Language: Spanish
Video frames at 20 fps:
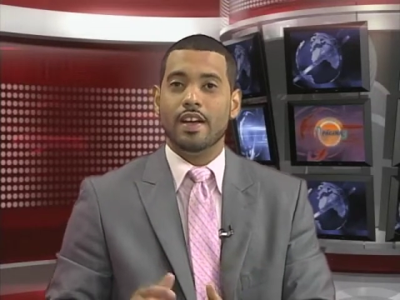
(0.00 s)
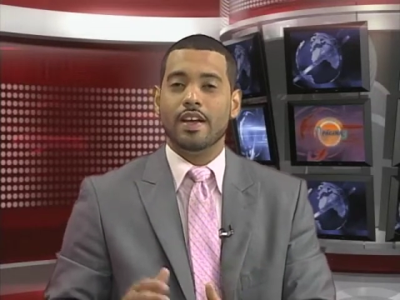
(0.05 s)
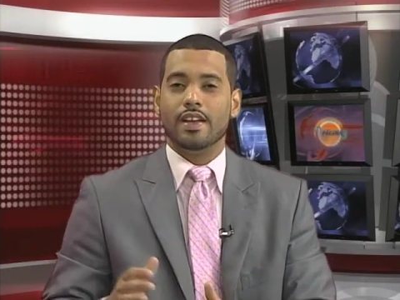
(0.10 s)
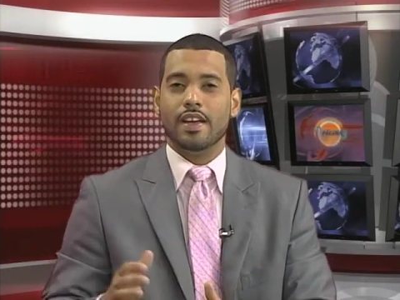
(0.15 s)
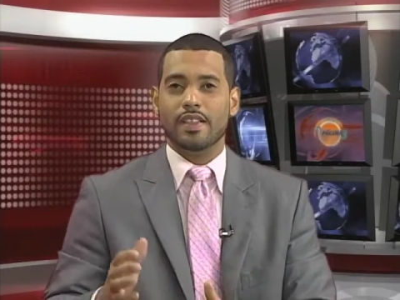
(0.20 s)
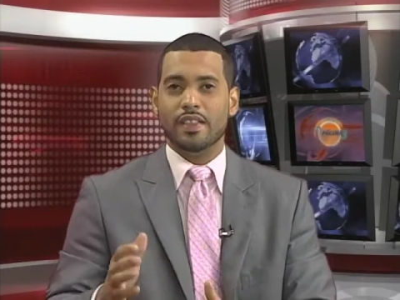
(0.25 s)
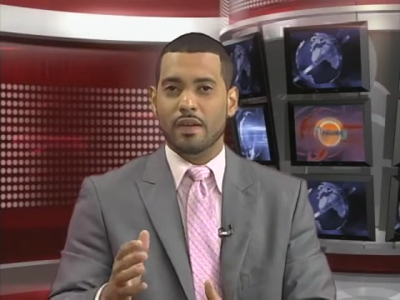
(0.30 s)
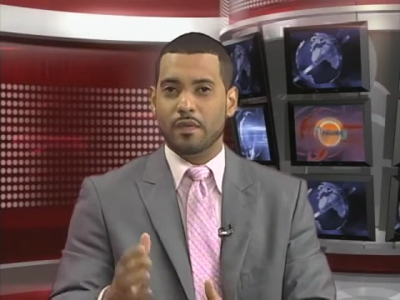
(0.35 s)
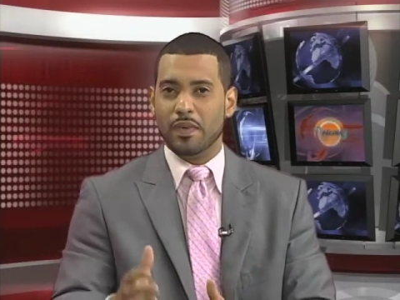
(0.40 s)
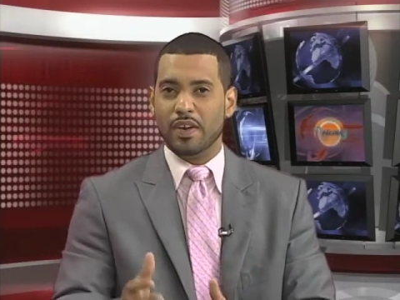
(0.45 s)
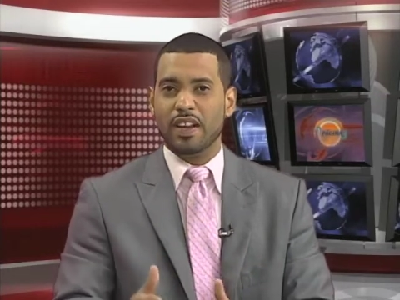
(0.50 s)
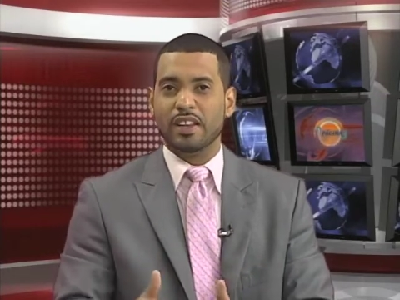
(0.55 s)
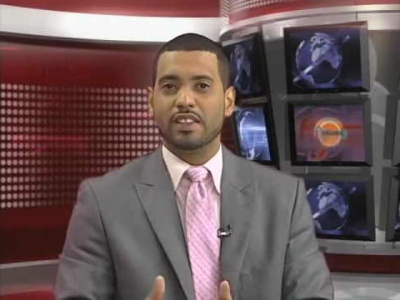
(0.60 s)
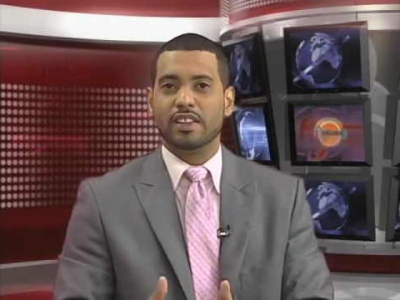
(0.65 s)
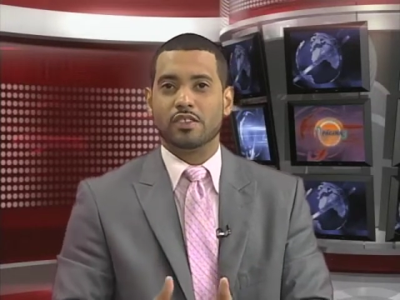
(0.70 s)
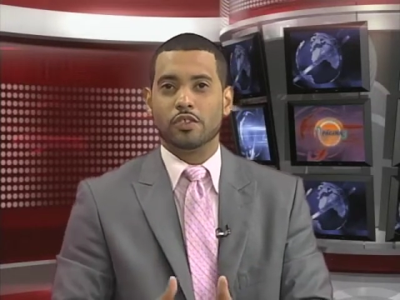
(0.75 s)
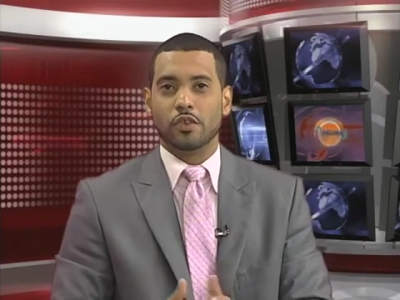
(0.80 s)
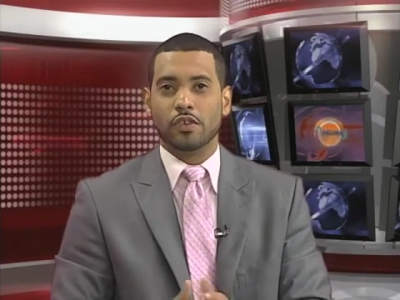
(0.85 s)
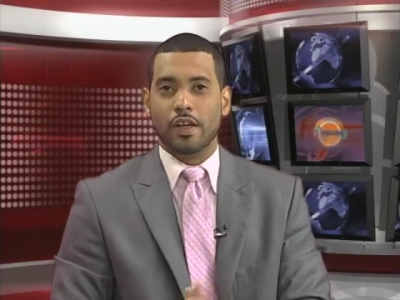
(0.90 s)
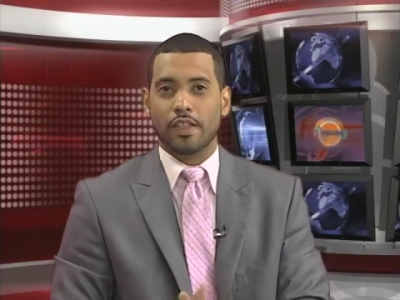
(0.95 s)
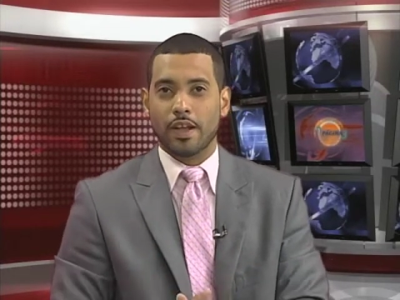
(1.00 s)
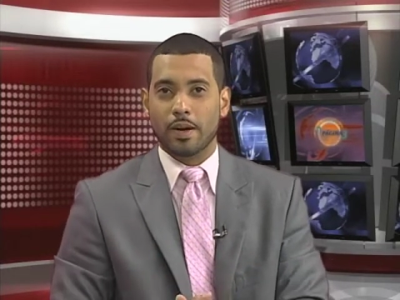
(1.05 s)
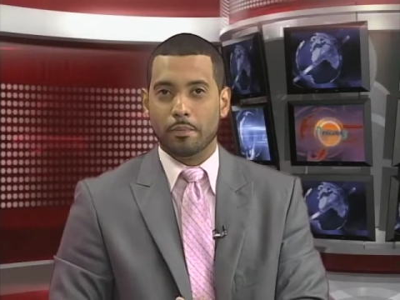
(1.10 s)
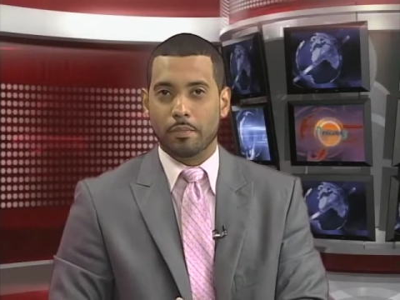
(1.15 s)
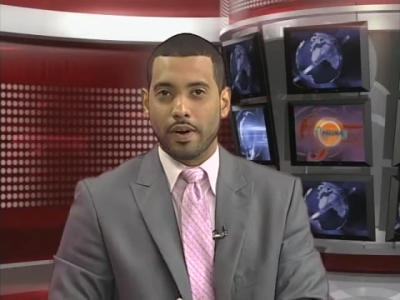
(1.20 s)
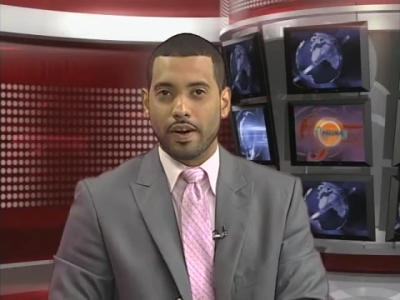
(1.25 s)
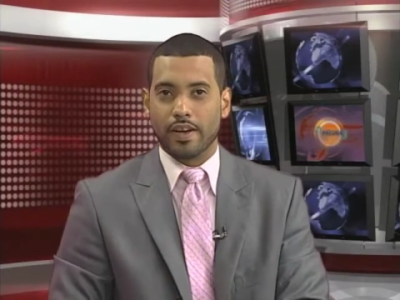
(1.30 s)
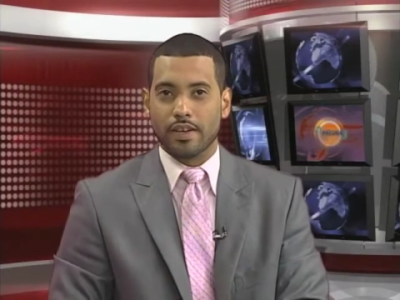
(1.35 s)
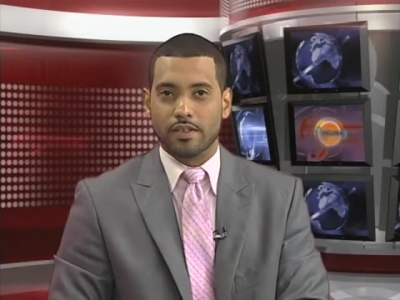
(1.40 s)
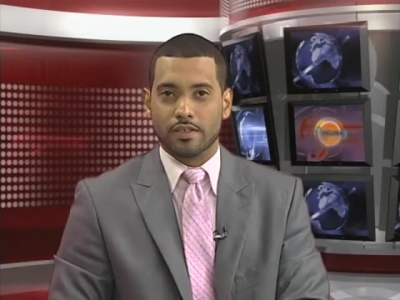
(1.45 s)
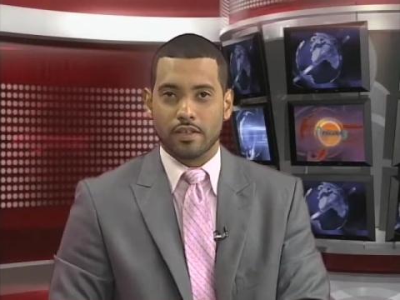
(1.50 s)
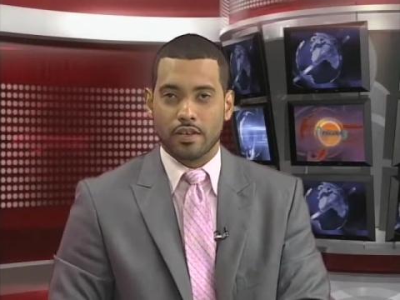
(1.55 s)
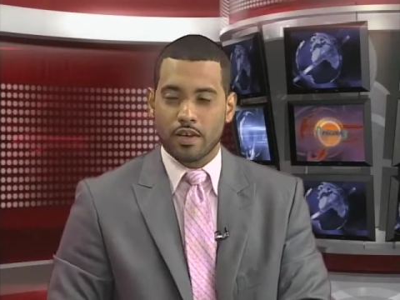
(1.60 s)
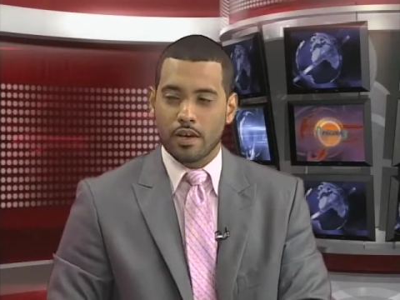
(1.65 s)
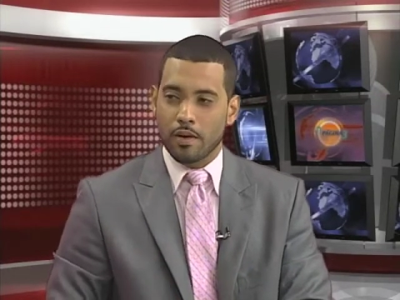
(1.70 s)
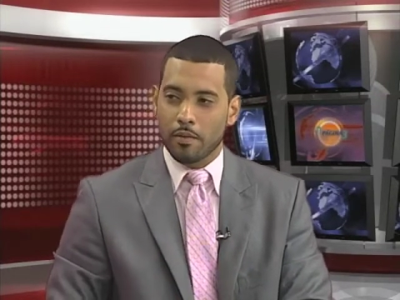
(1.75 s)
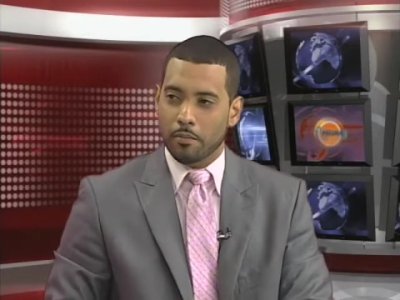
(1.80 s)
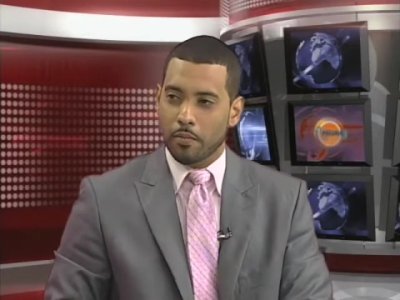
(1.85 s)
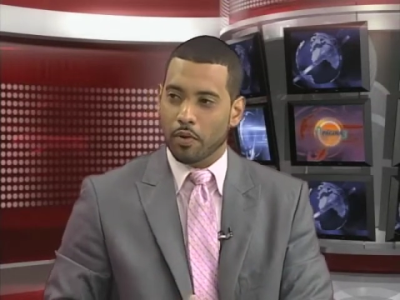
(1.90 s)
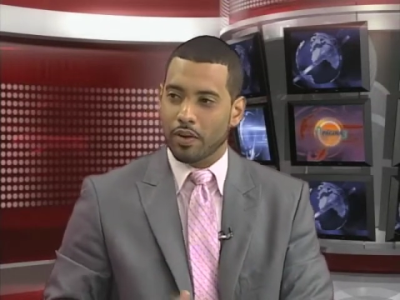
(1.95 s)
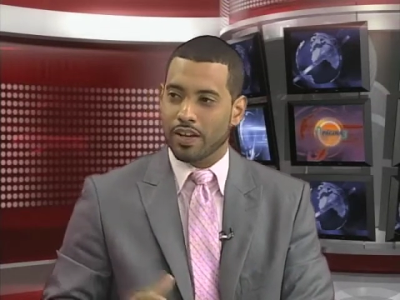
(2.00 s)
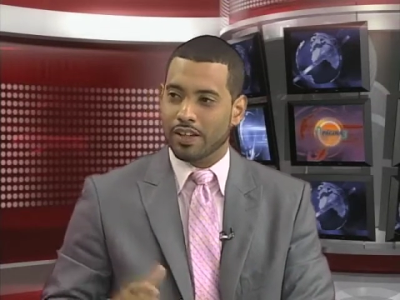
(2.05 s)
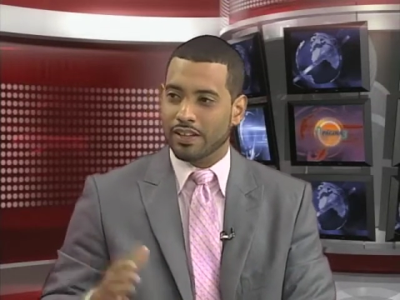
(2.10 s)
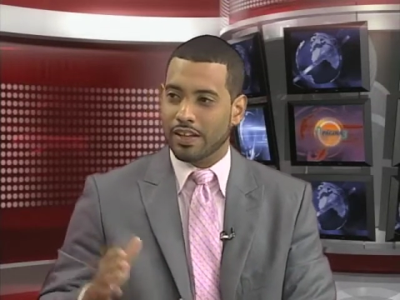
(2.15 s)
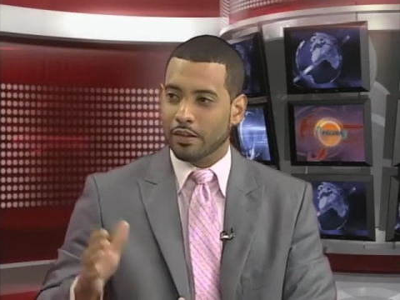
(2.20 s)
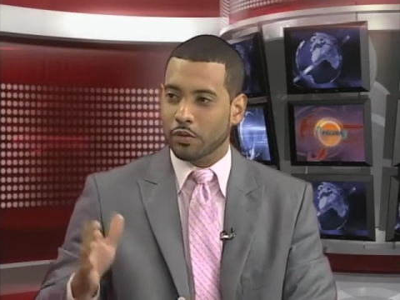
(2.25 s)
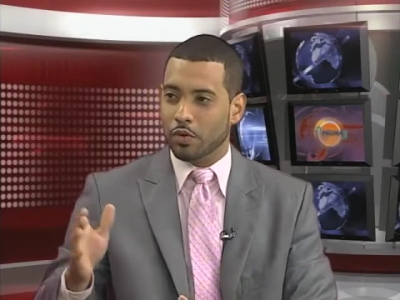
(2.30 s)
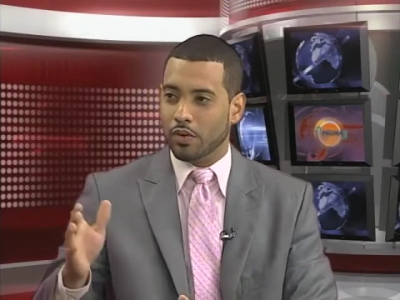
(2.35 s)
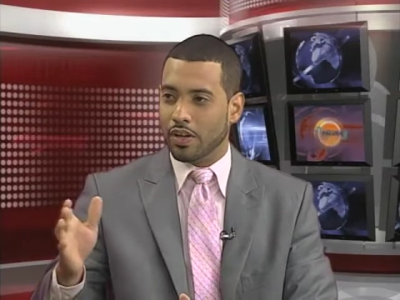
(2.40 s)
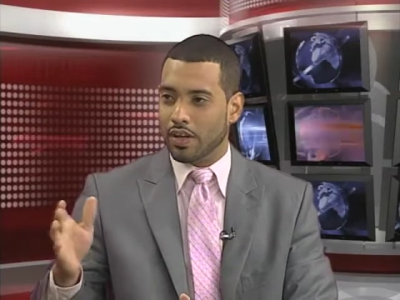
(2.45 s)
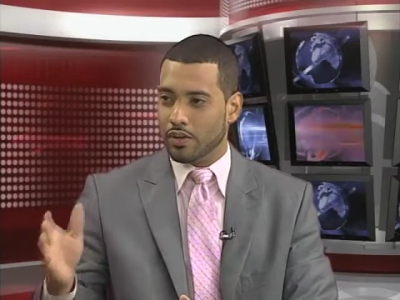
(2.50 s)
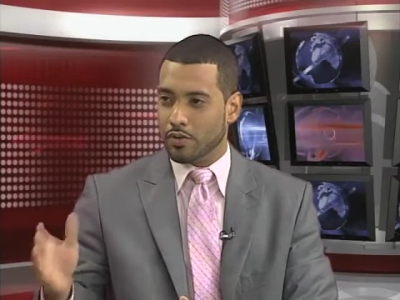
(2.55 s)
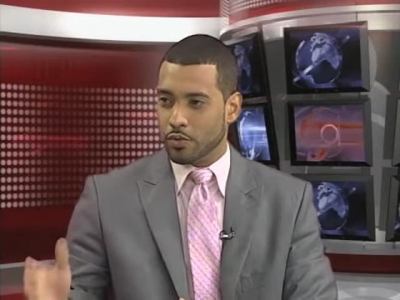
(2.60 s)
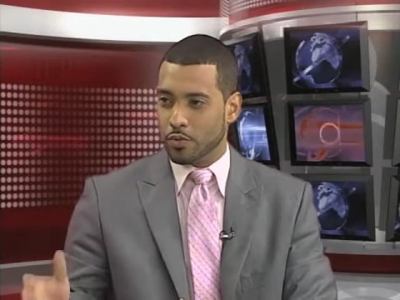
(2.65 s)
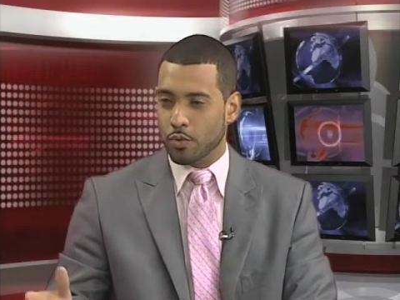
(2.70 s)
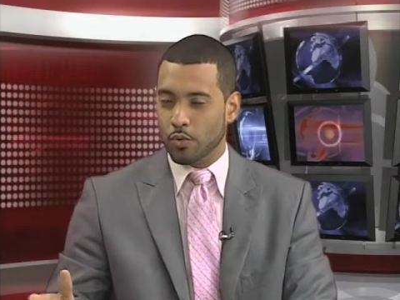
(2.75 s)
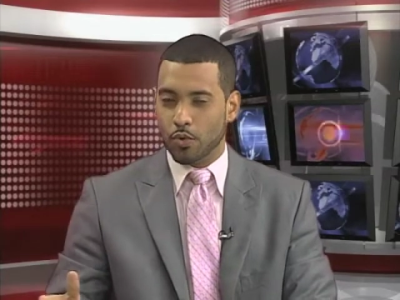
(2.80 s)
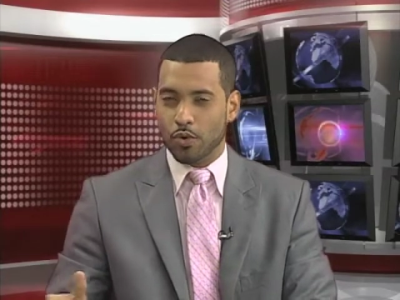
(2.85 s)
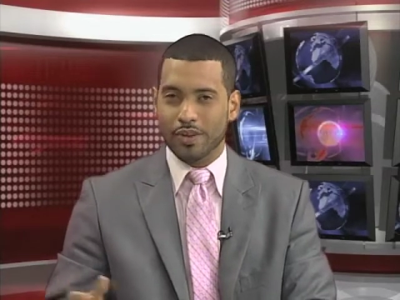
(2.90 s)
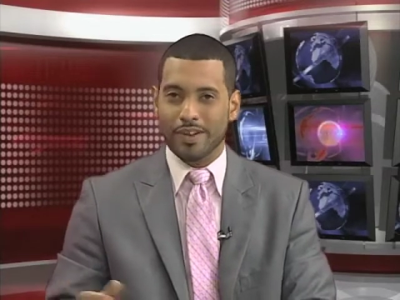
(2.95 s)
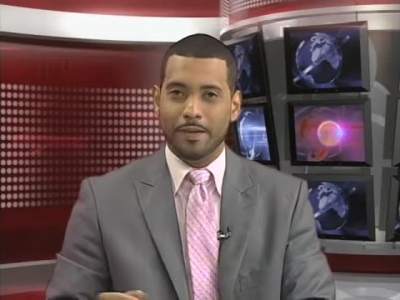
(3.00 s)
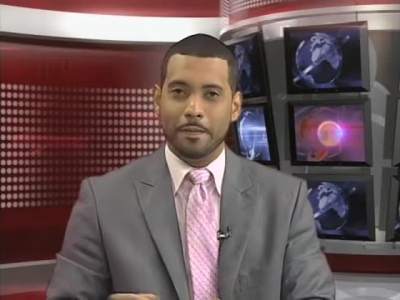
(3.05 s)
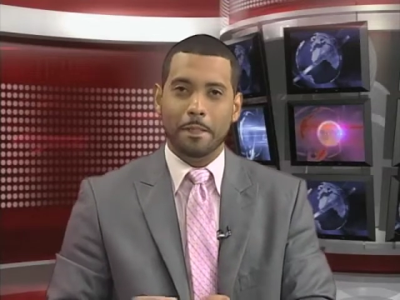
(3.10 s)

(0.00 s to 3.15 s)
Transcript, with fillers: y en diferentes zonas del país, porque tanto en el sur,